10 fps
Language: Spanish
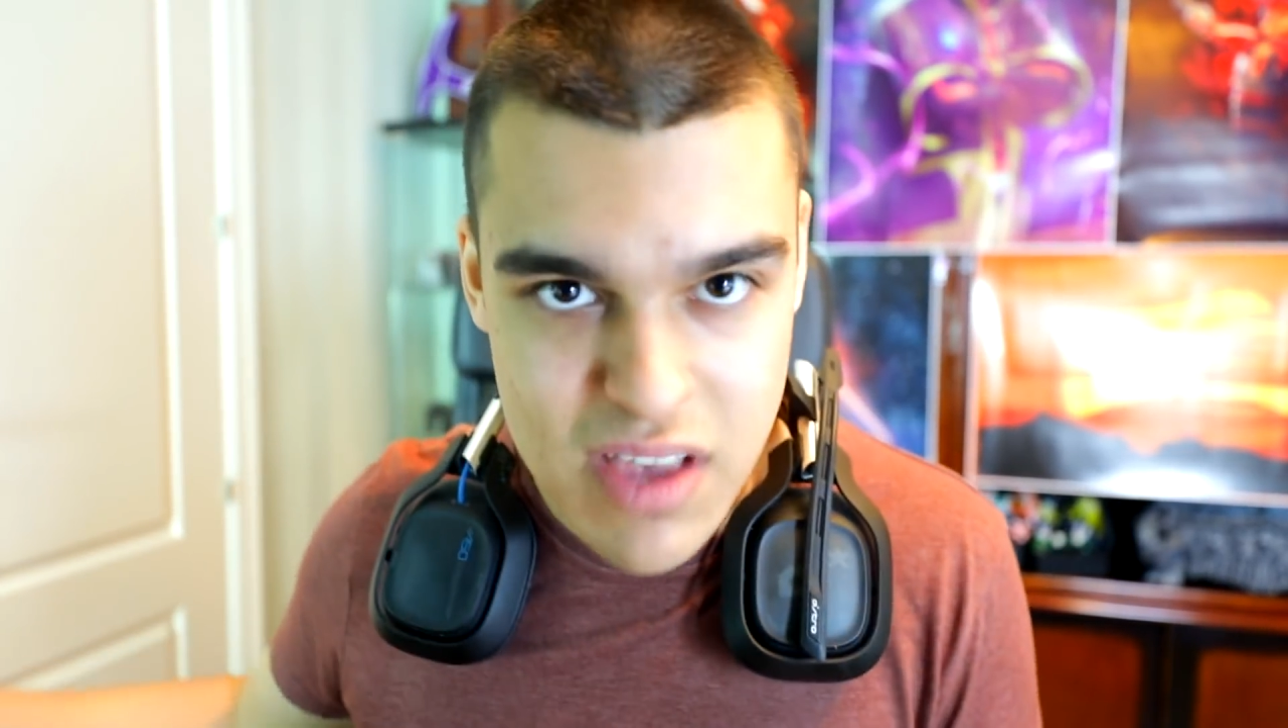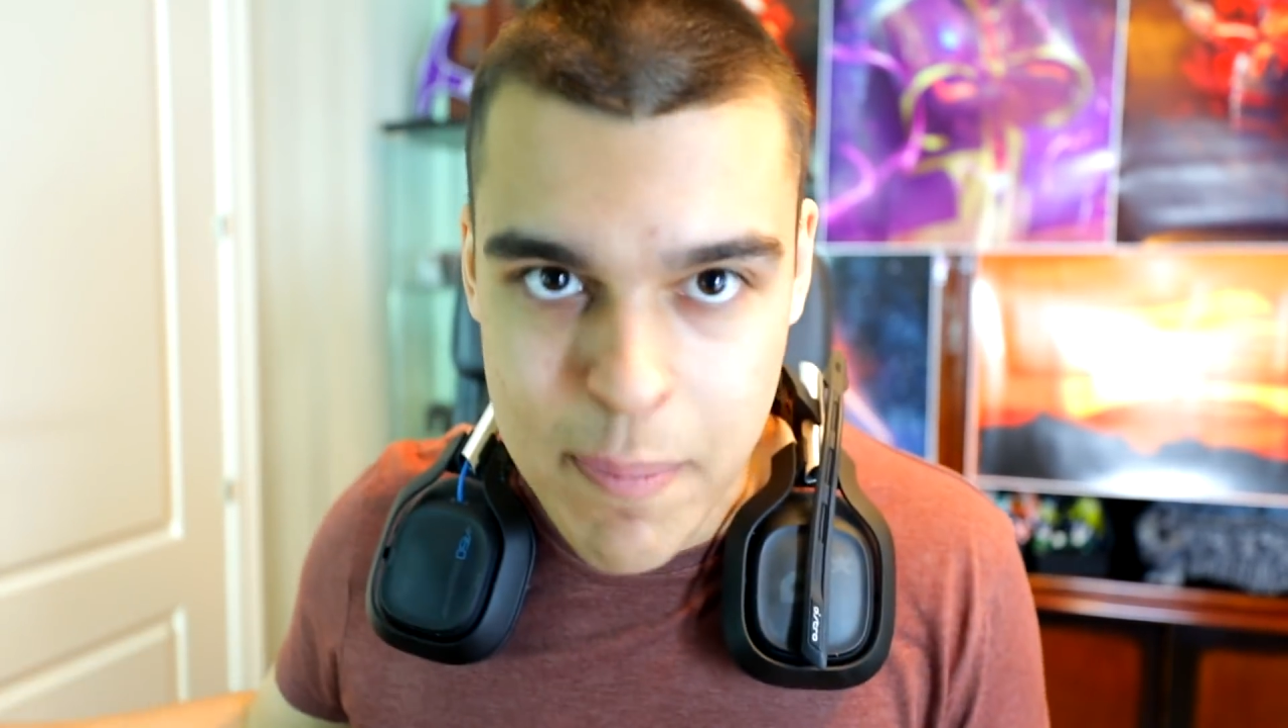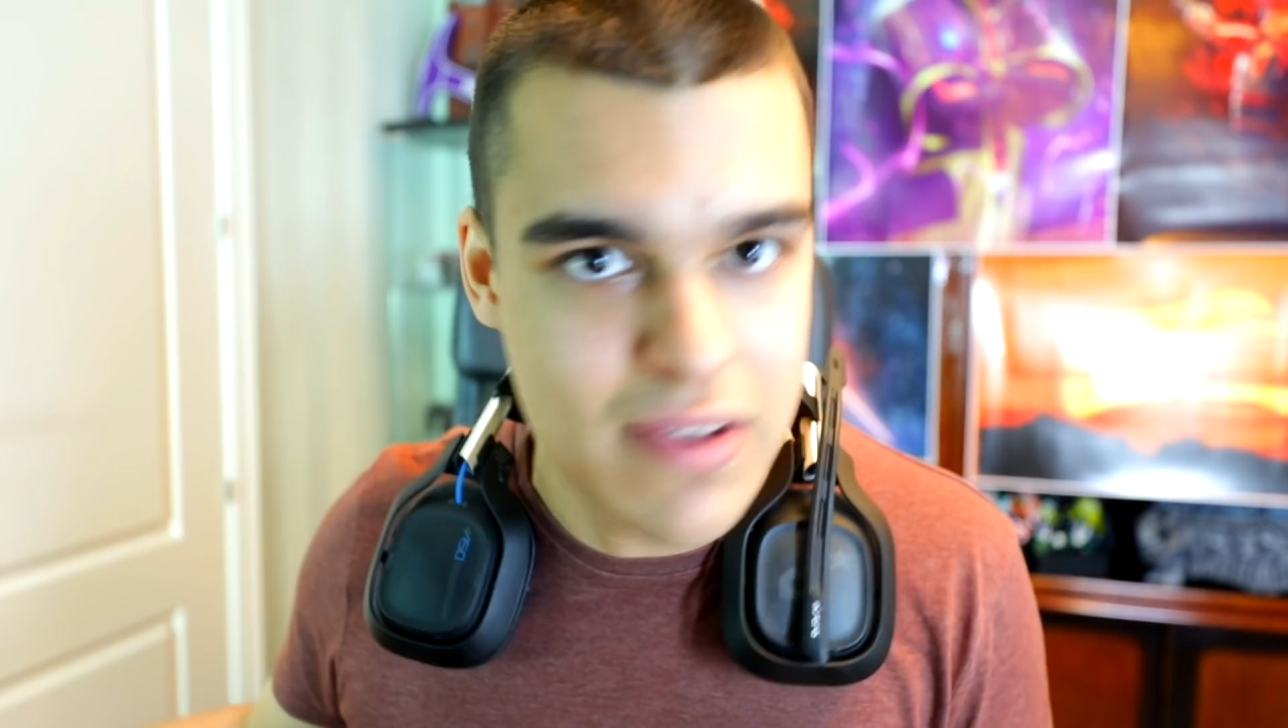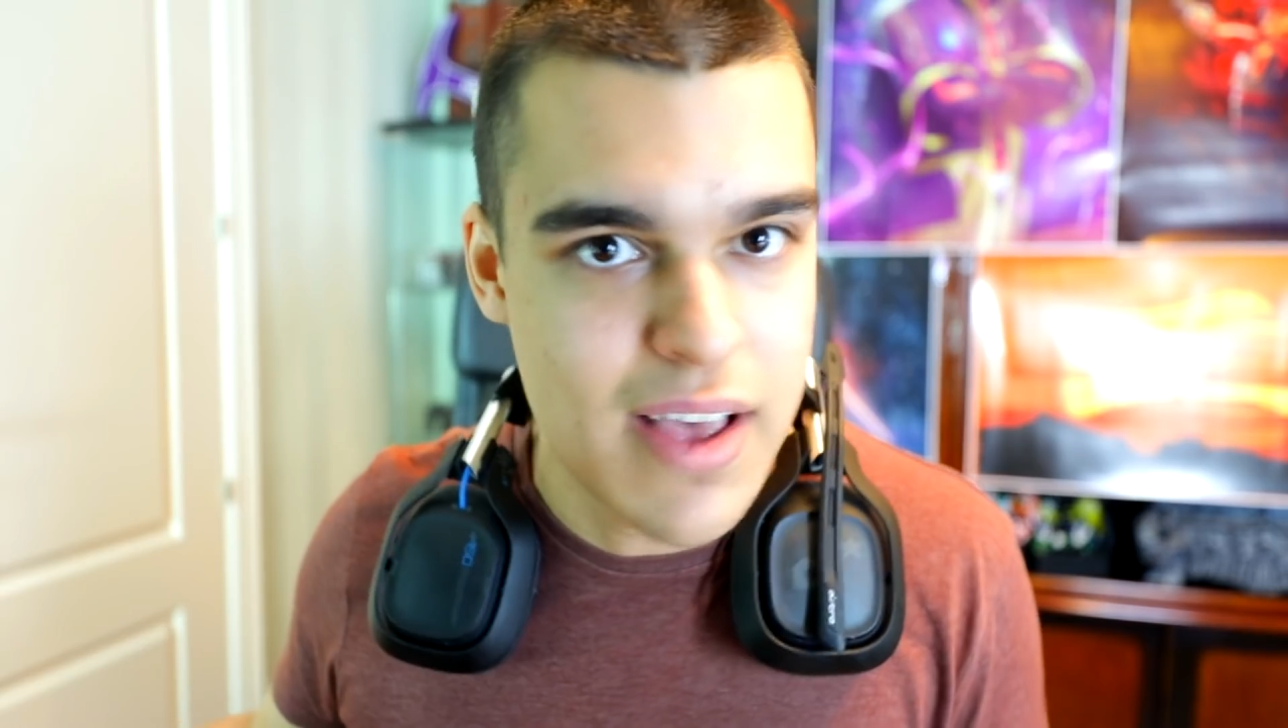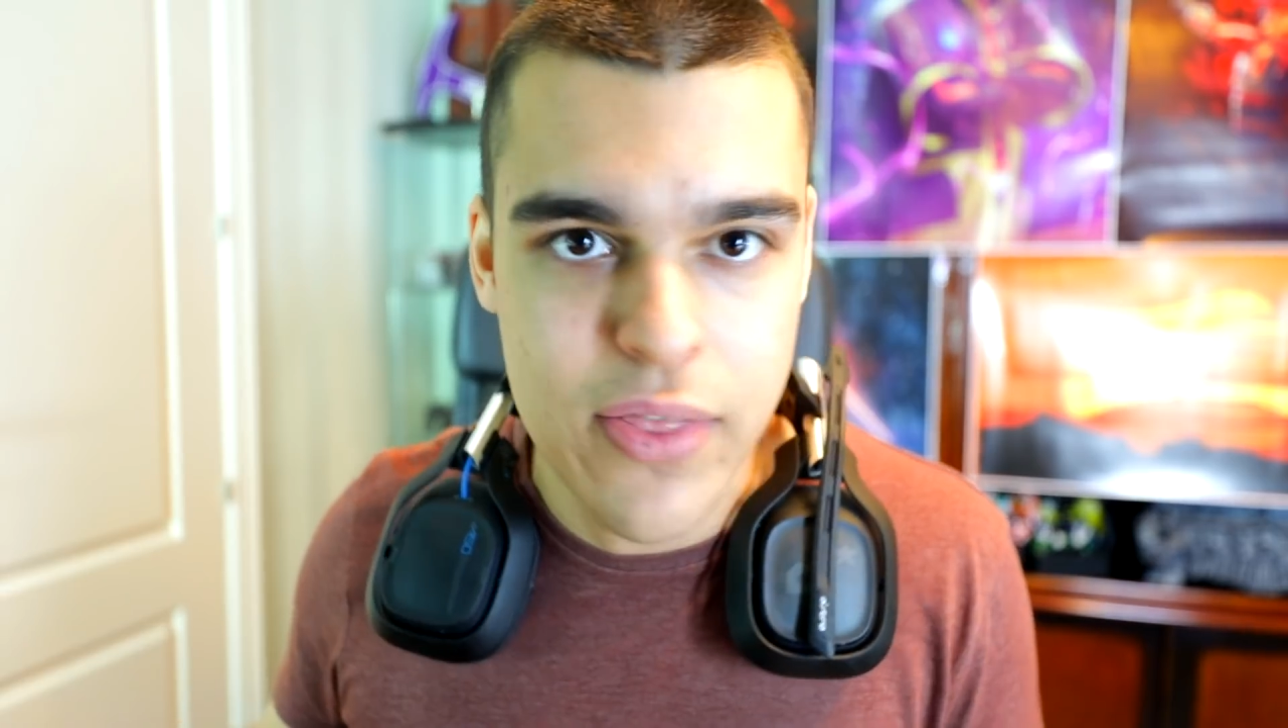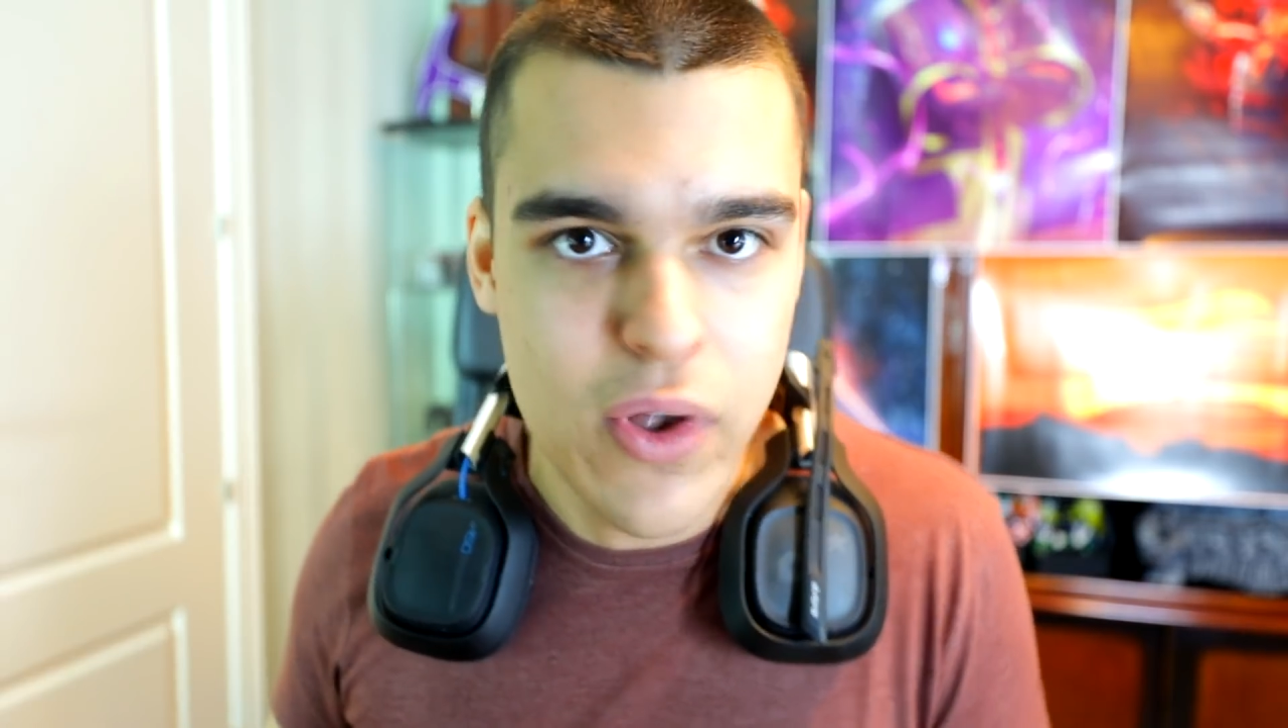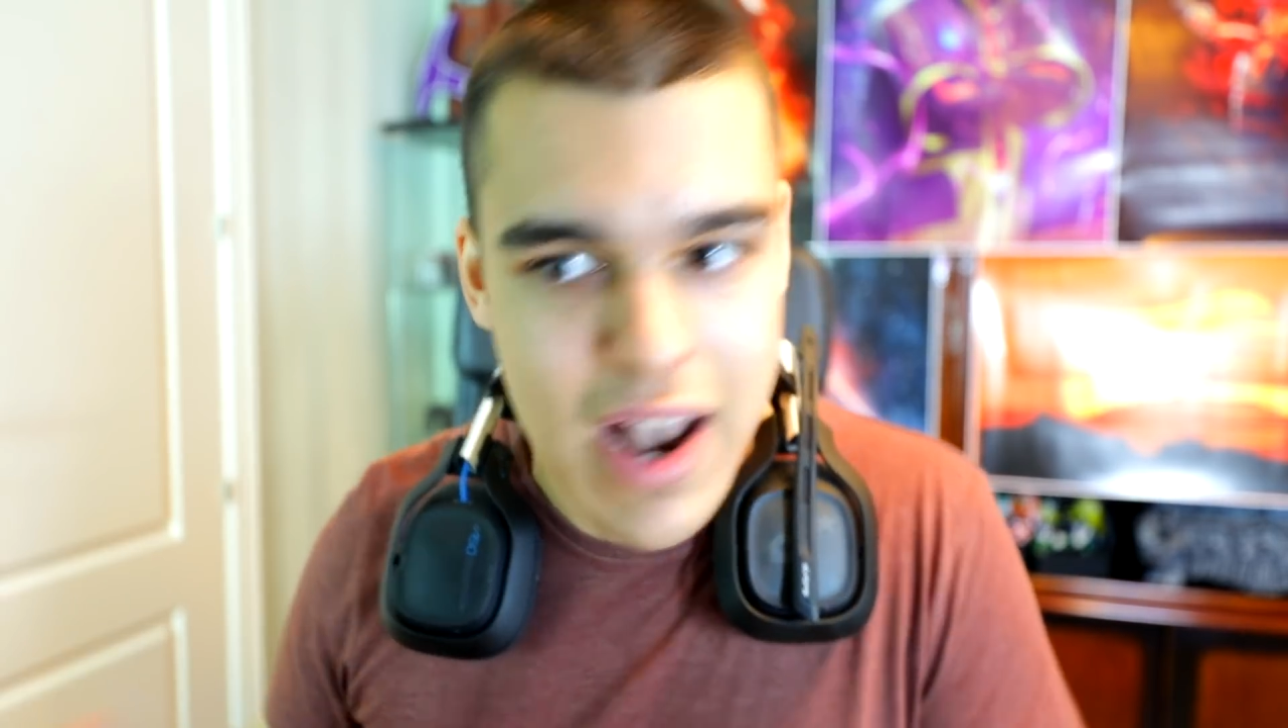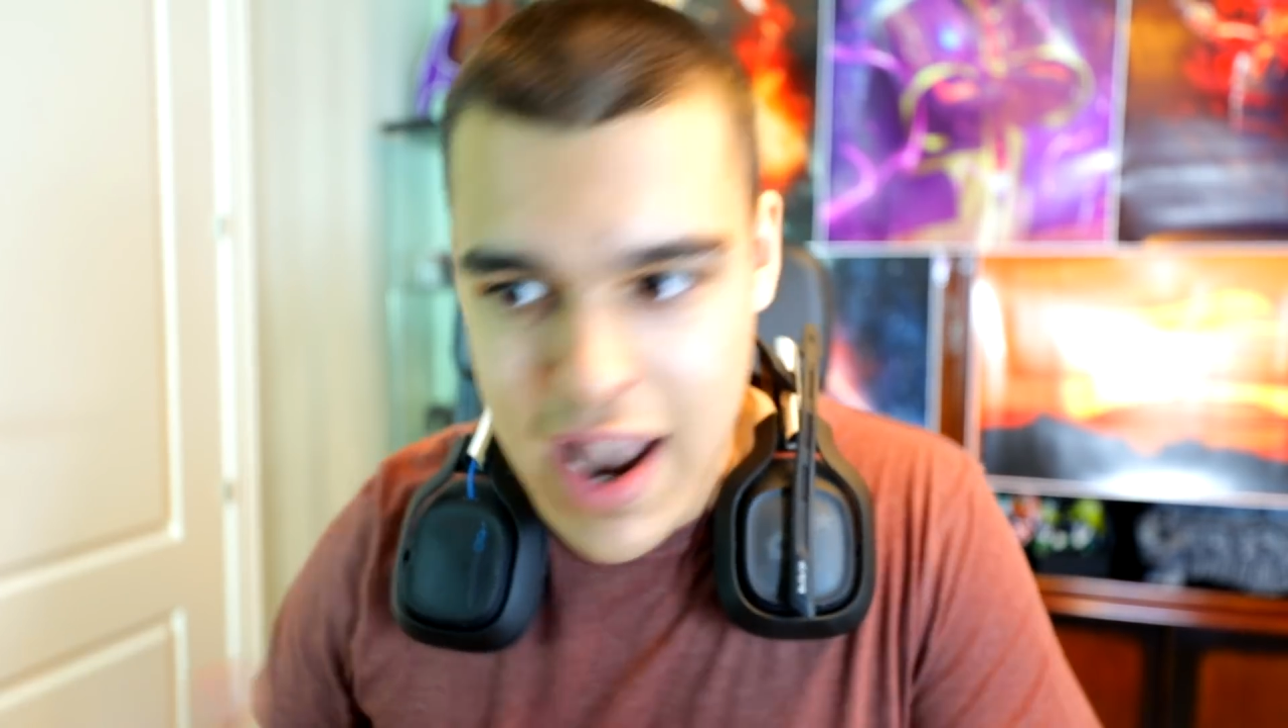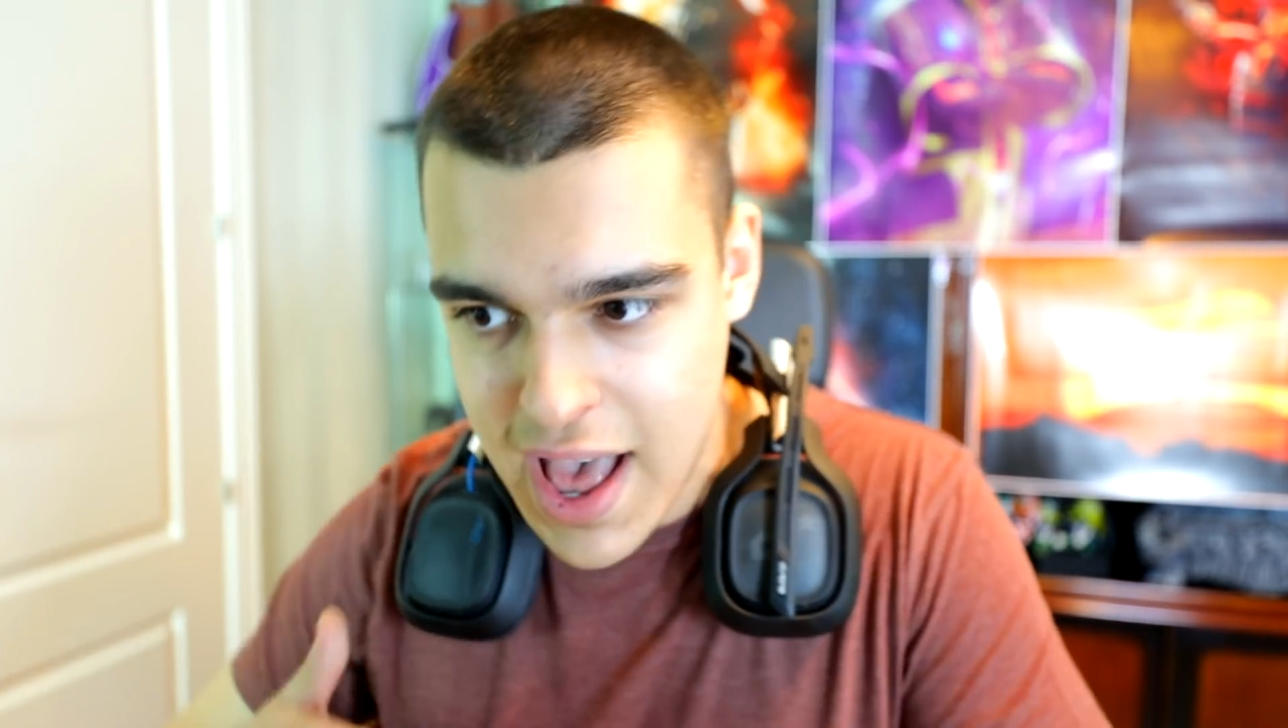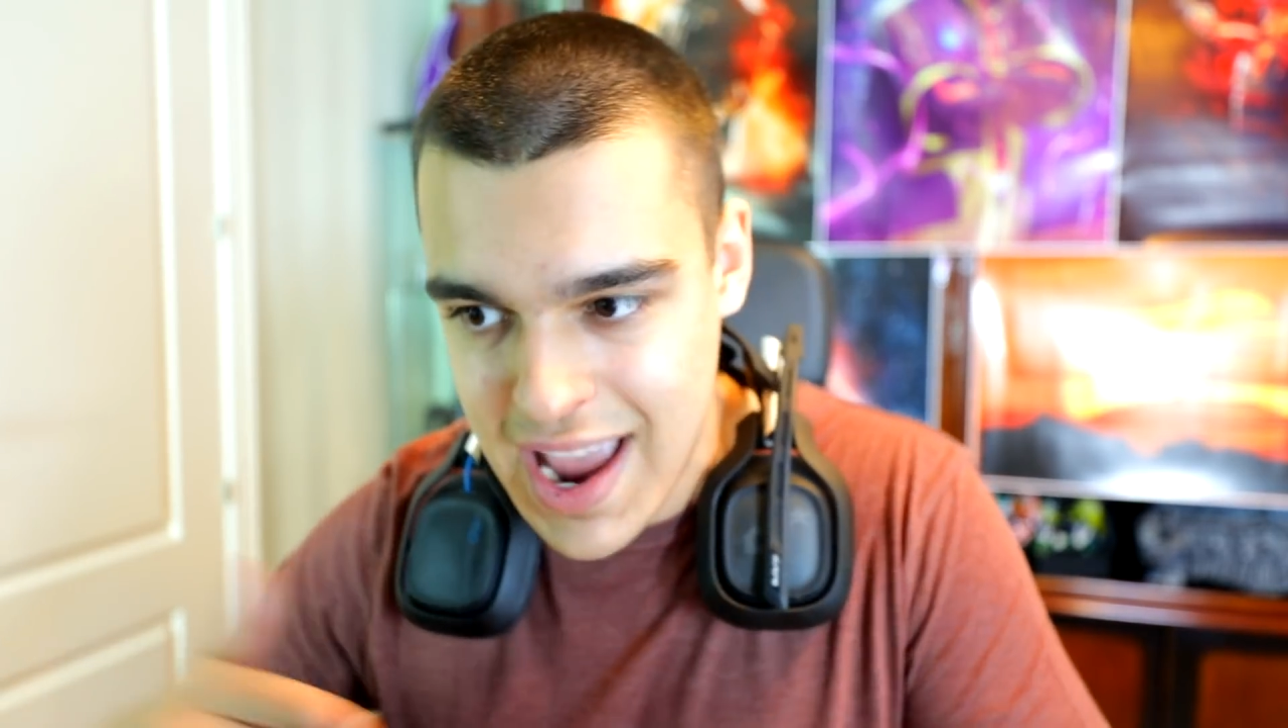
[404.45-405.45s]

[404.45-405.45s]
ha pasado en la,